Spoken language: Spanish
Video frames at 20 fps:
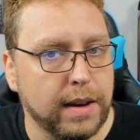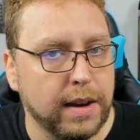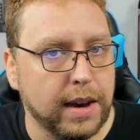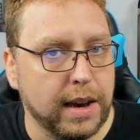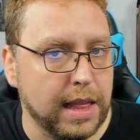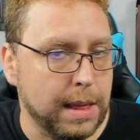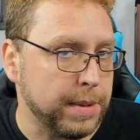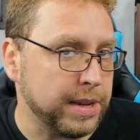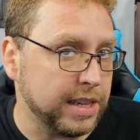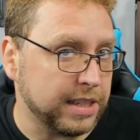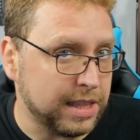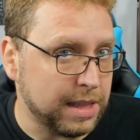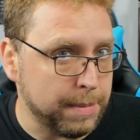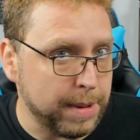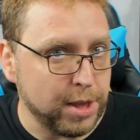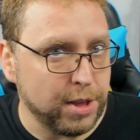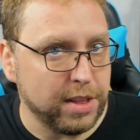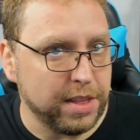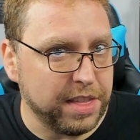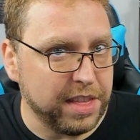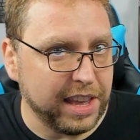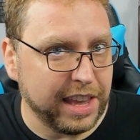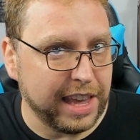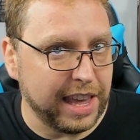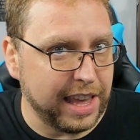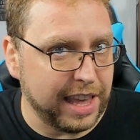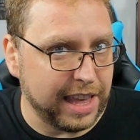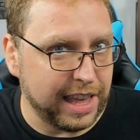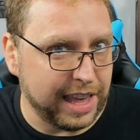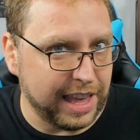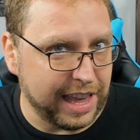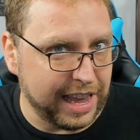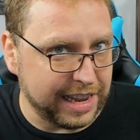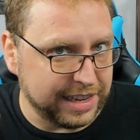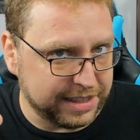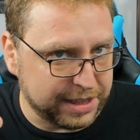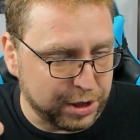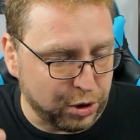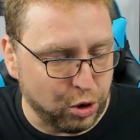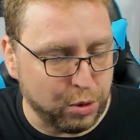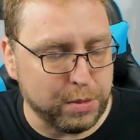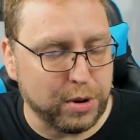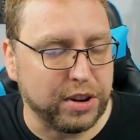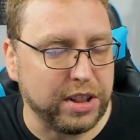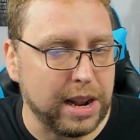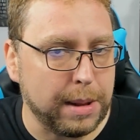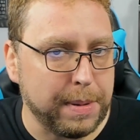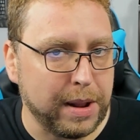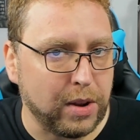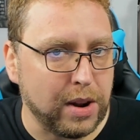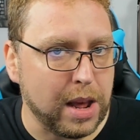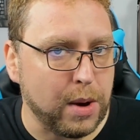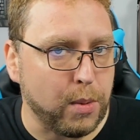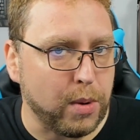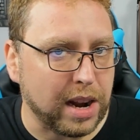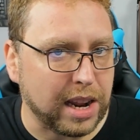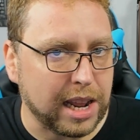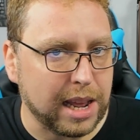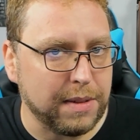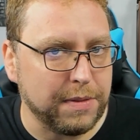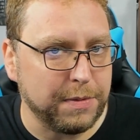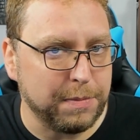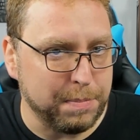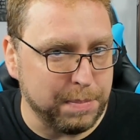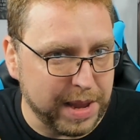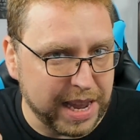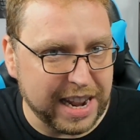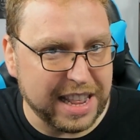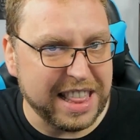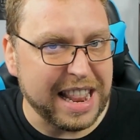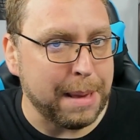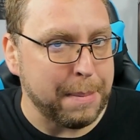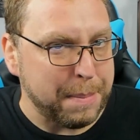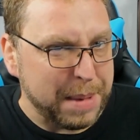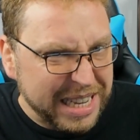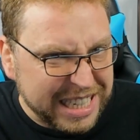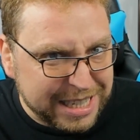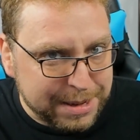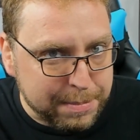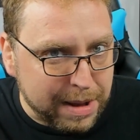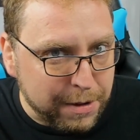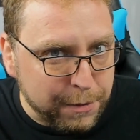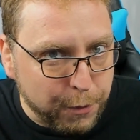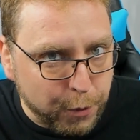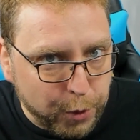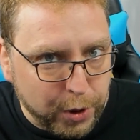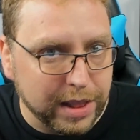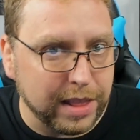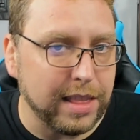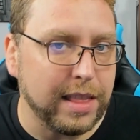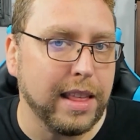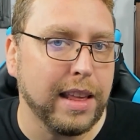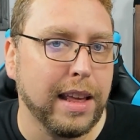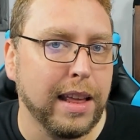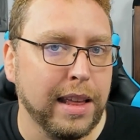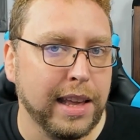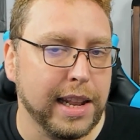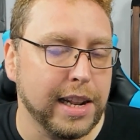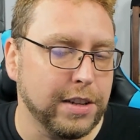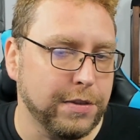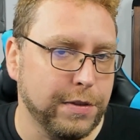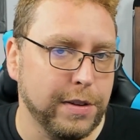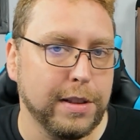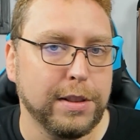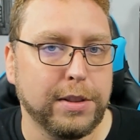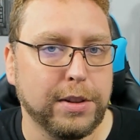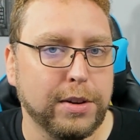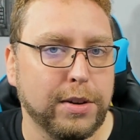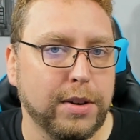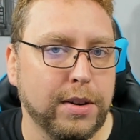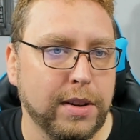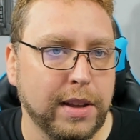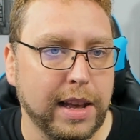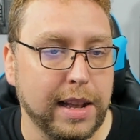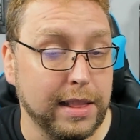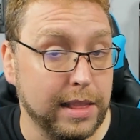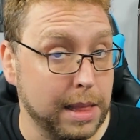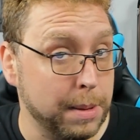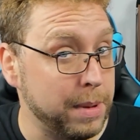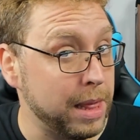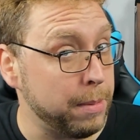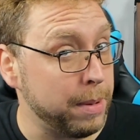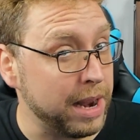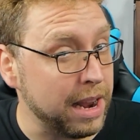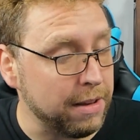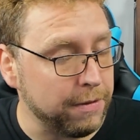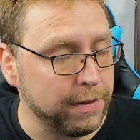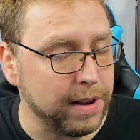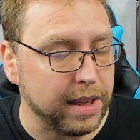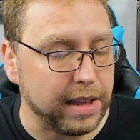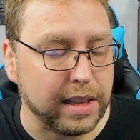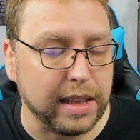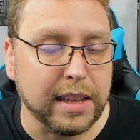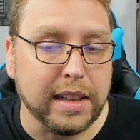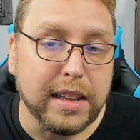Además, este medio dice que este rumor de la película Warcraft viene de la misma fuente que les filtró el tema de Ben Affleck.